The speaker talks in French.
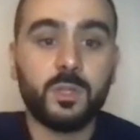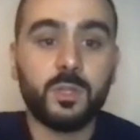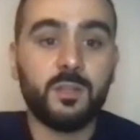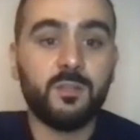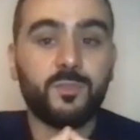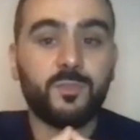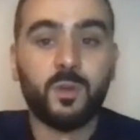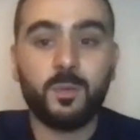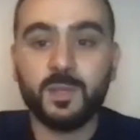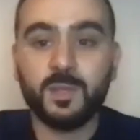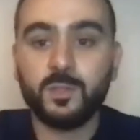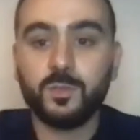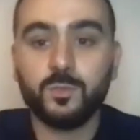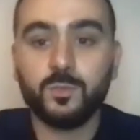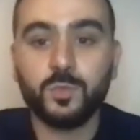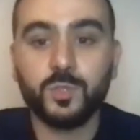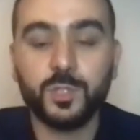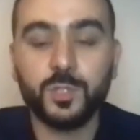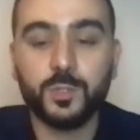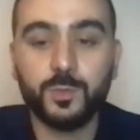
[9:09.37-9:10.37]
les
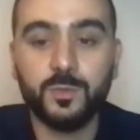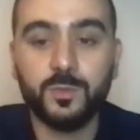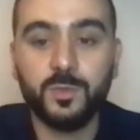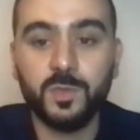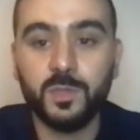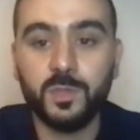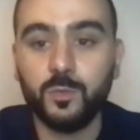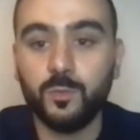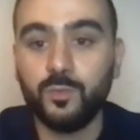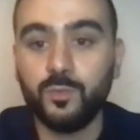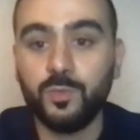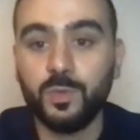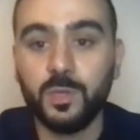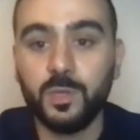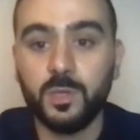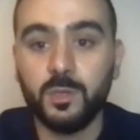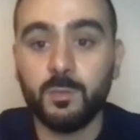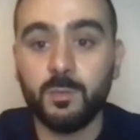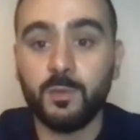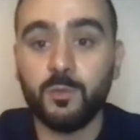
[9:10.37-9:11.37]
formations que j'ai suivies
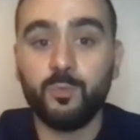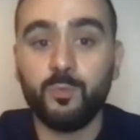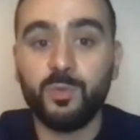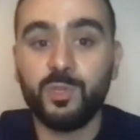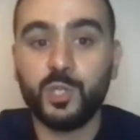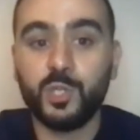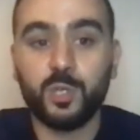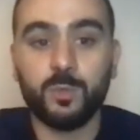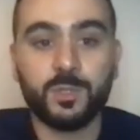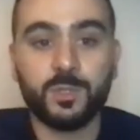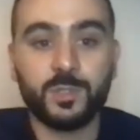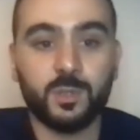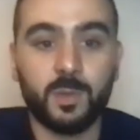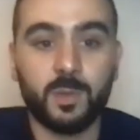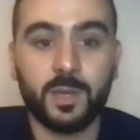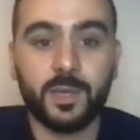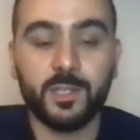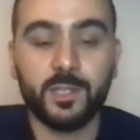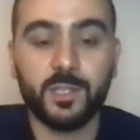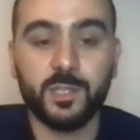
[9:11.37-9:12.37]
depuis, depuis que j'ai commencé en
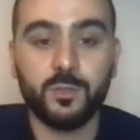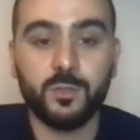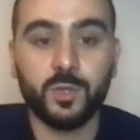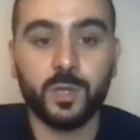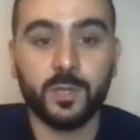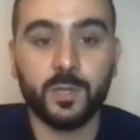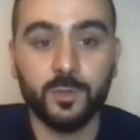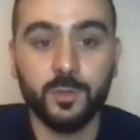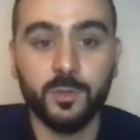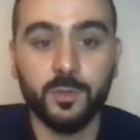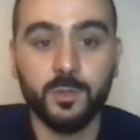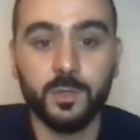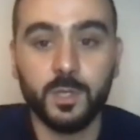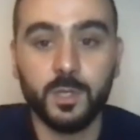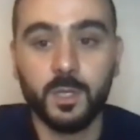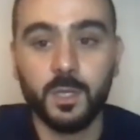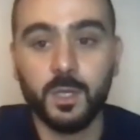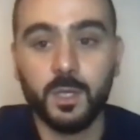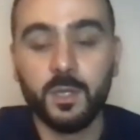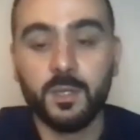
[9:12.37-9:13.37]
marketing de réseau,
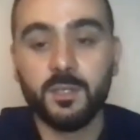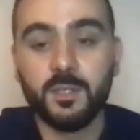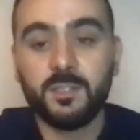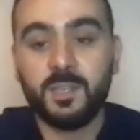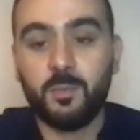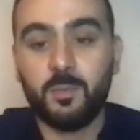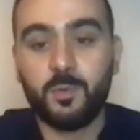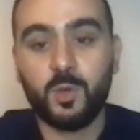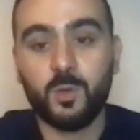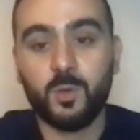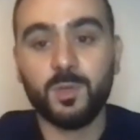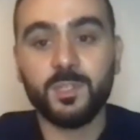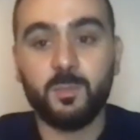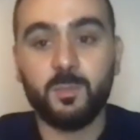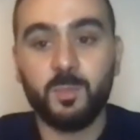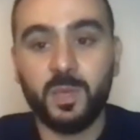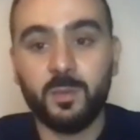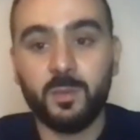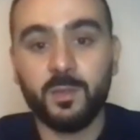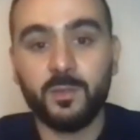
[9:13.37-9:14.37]
ça commence à
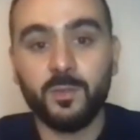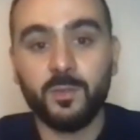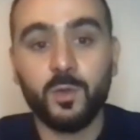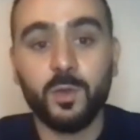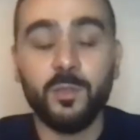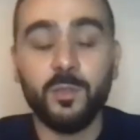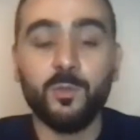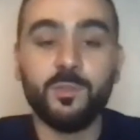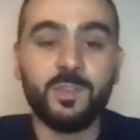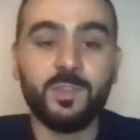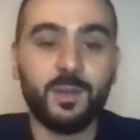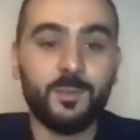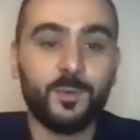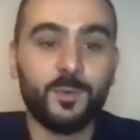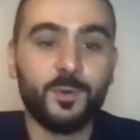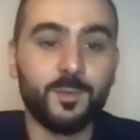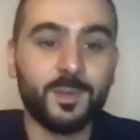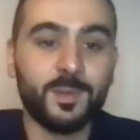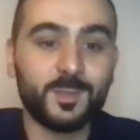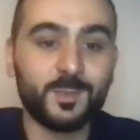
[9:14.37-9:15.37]
payer maintenant,
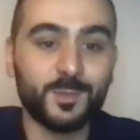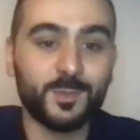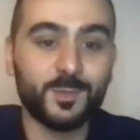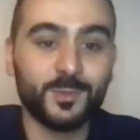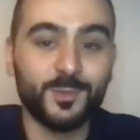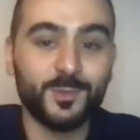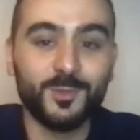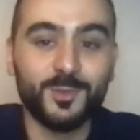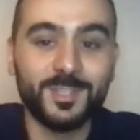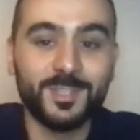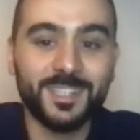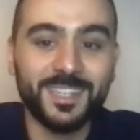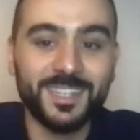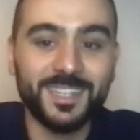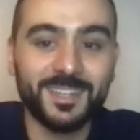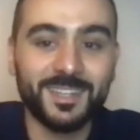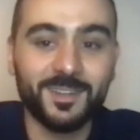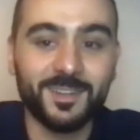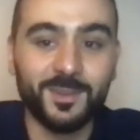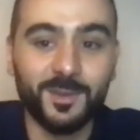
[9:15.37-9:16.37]
notamment, bah, je pense que tu le sais,
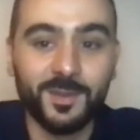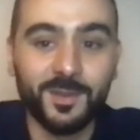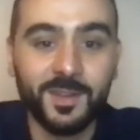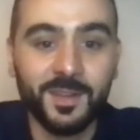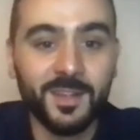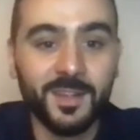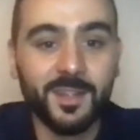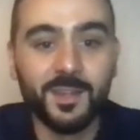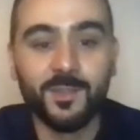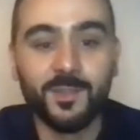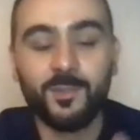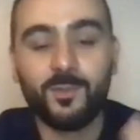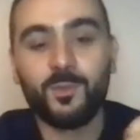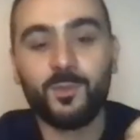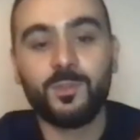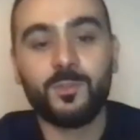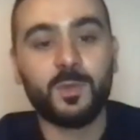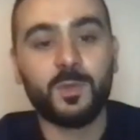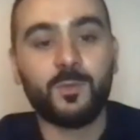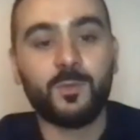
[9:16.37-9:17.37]
hein, euh, que
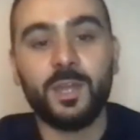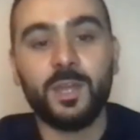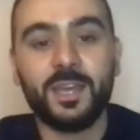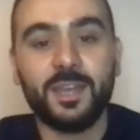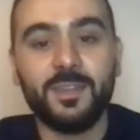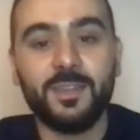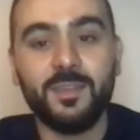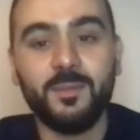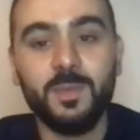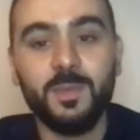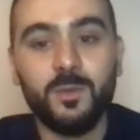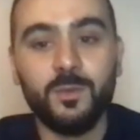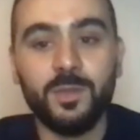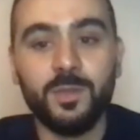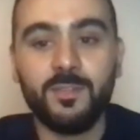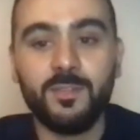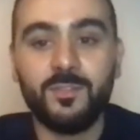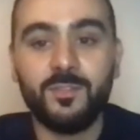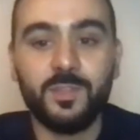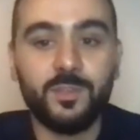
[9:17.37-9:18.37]
ce soit ton académie ou
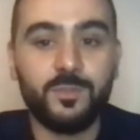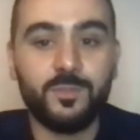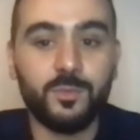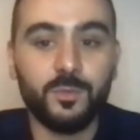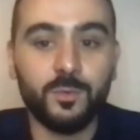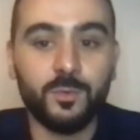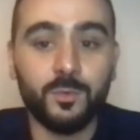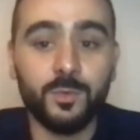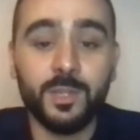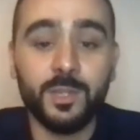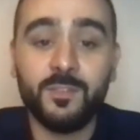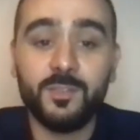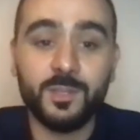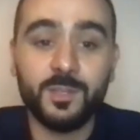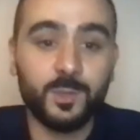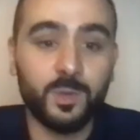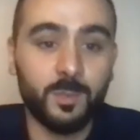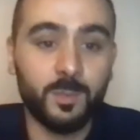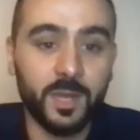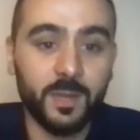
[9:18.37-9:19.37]
Netflix euh, ou
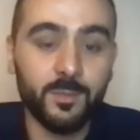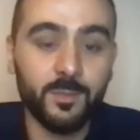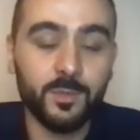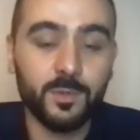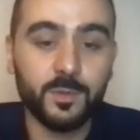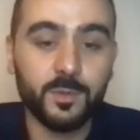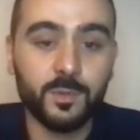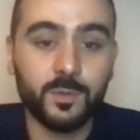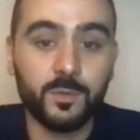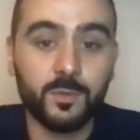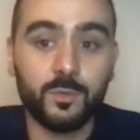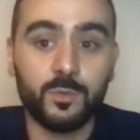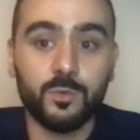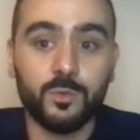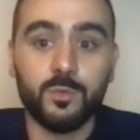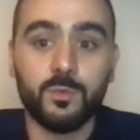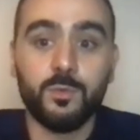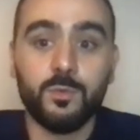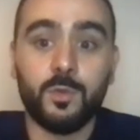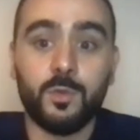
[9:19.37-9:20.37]
Netflix MLM,
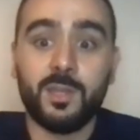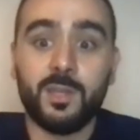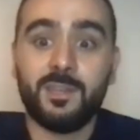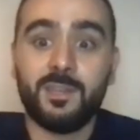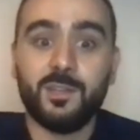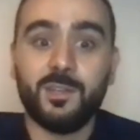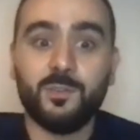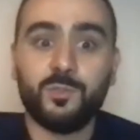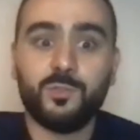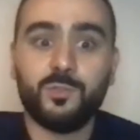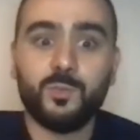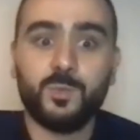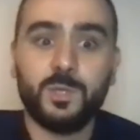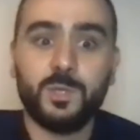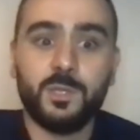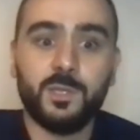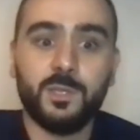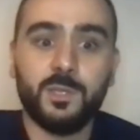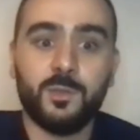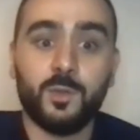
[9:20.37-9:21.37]
que dans laquelle je
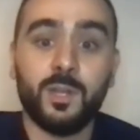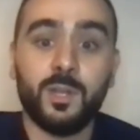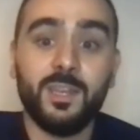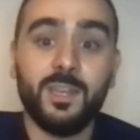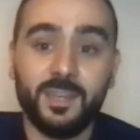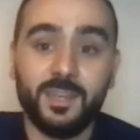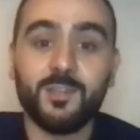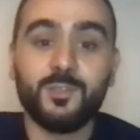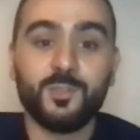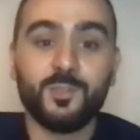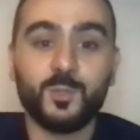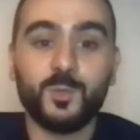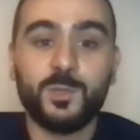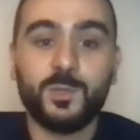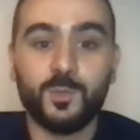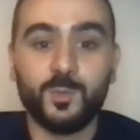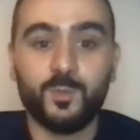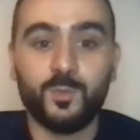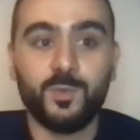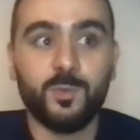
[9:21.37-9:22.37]
suis, dans lesquelles je suis
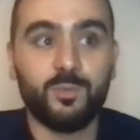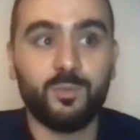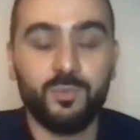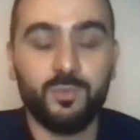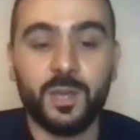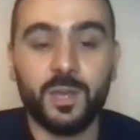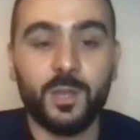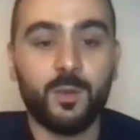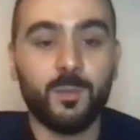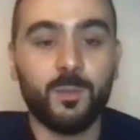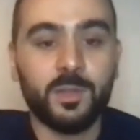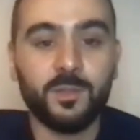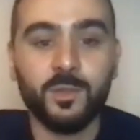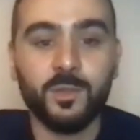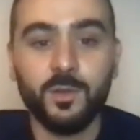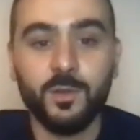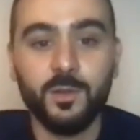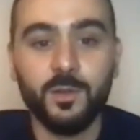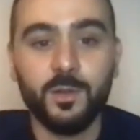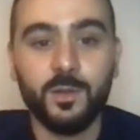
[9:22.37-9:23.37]
depuis plus d'un an
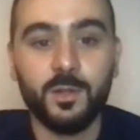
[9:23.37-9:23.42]
maintenant,